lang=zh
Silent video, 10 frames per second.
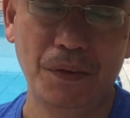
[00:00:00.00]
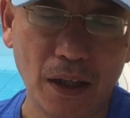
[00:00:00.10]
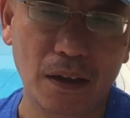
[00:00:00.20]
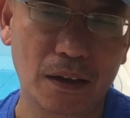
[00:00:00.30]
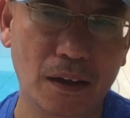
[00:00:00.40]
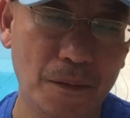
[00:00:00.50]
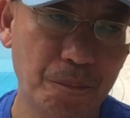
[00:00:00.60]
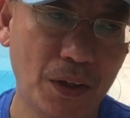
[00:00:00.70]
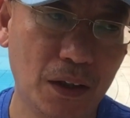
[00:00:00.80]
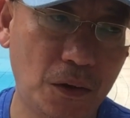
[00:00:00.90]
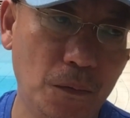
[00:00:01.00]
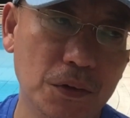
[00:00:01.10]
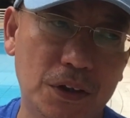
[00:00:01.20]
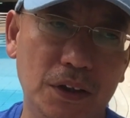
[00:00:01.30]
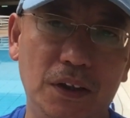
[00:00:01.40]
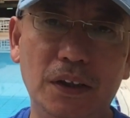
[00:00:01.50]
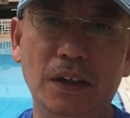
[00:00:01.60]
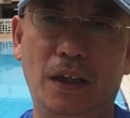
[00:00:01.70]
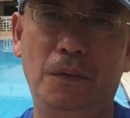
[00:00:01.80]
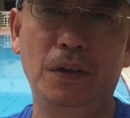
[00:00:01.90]
当然了，它同时一
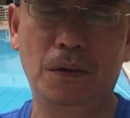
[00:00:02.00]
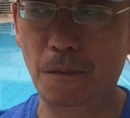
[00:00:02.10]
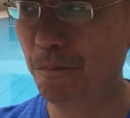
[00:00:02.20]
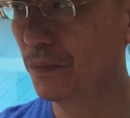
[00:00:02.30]
定也会有